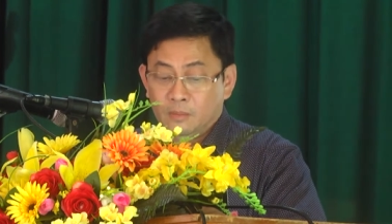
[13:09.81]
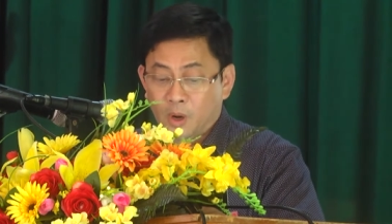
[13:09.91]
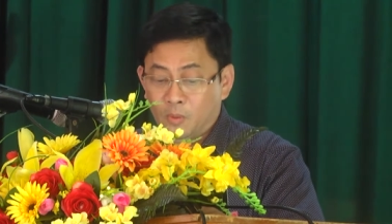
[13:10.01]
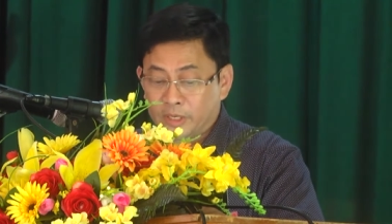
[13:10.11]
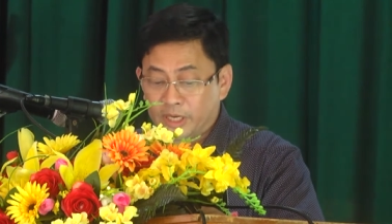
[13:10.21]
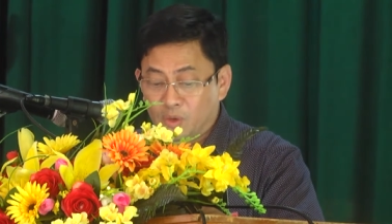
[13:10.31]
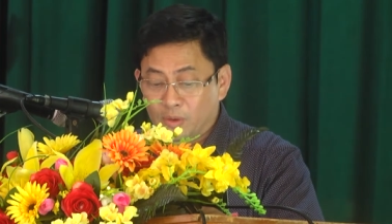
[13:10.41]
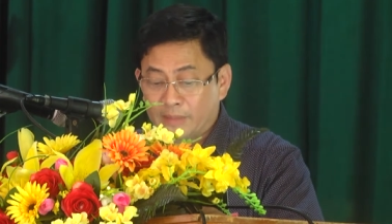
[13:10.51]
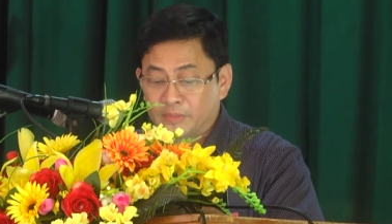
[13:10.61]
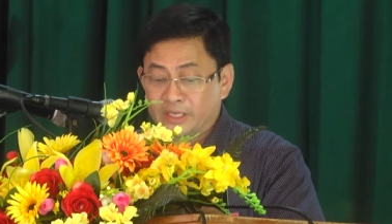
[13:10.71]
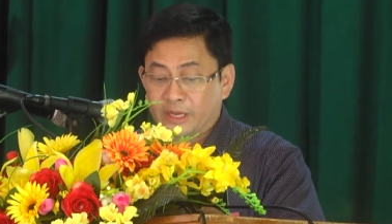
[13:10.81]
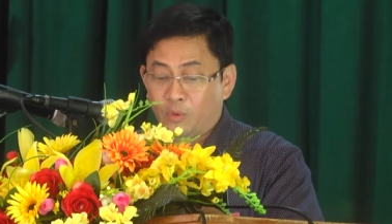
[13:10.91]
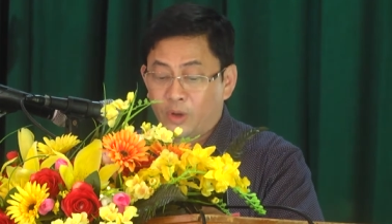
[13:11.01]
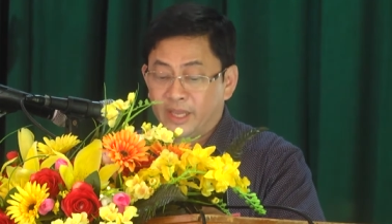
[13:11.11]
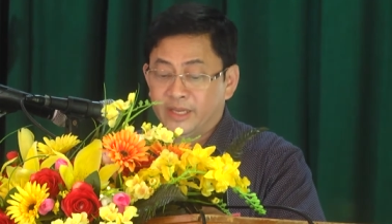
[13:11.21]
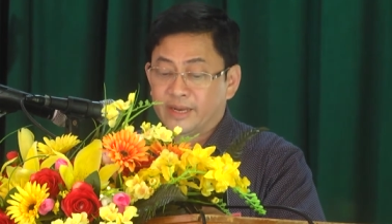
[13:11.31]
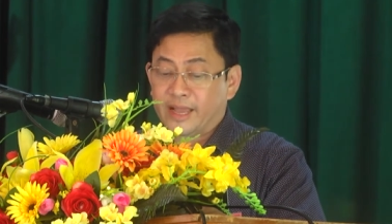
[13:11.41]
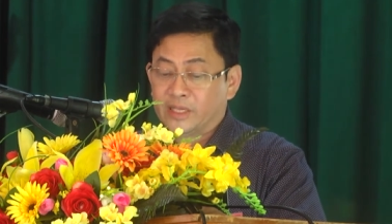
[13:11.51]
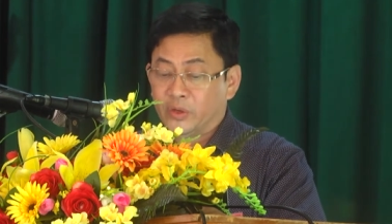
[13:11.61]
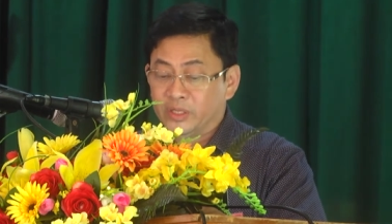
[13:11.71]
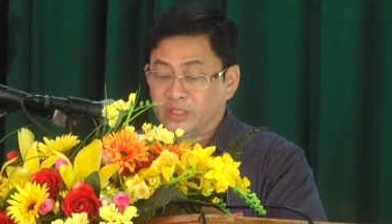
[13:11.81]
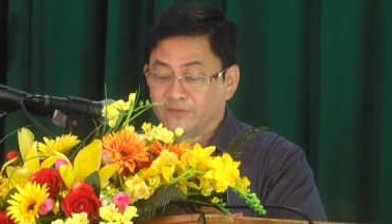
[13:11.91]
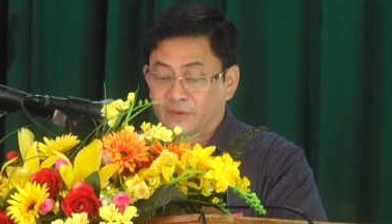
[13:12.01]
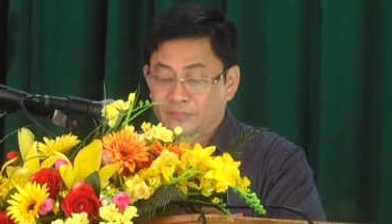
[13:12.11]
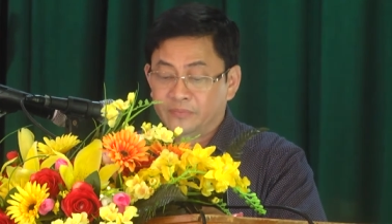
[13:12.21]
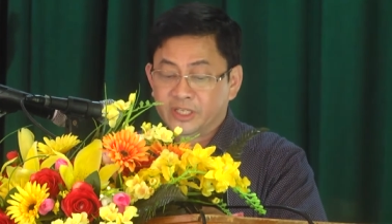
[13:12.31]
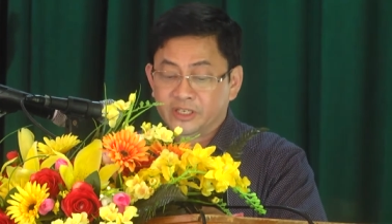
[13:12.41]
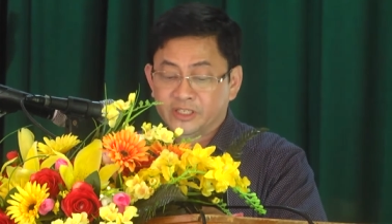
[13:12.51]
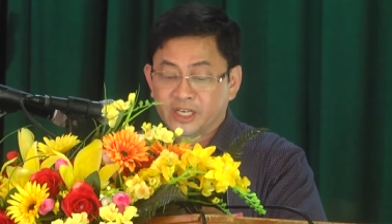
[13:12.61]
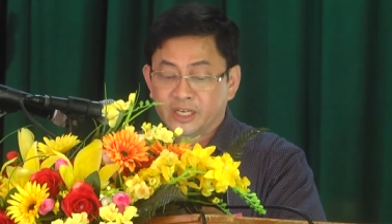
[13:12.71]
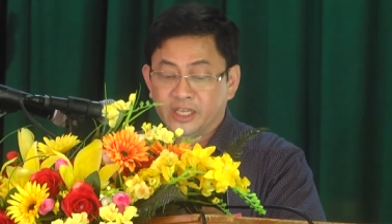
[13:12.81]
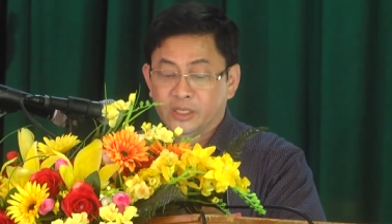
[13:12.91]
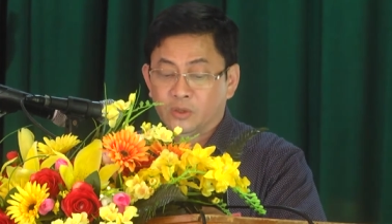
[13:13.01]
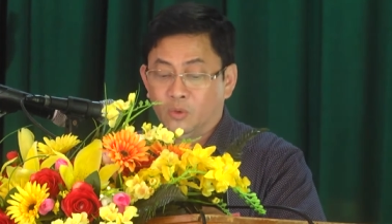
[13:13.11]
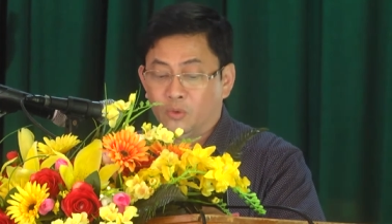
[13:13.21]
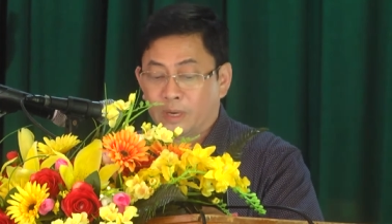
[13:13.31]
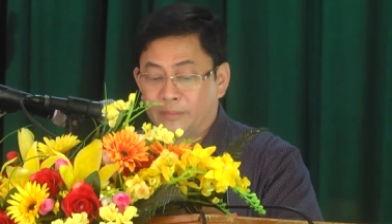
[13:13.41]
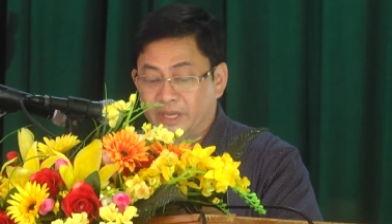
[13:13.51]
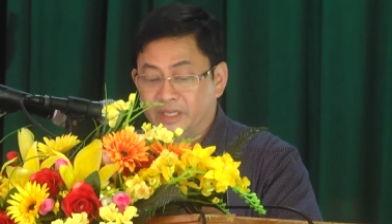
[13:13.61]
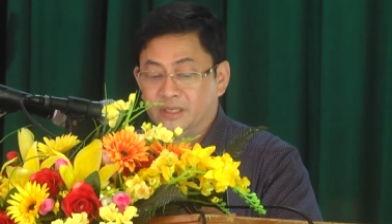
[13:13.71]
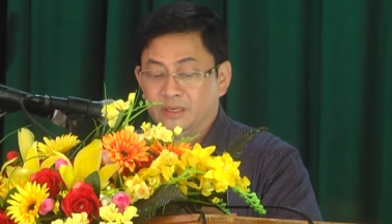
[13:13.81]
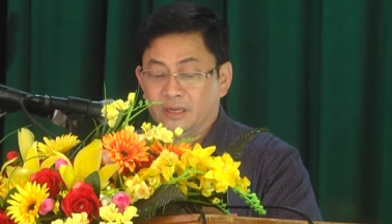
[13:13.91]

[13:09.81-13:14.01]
1 kg tinh dầu quế đạt chuẩn thực phẩm chưa trích ly curamin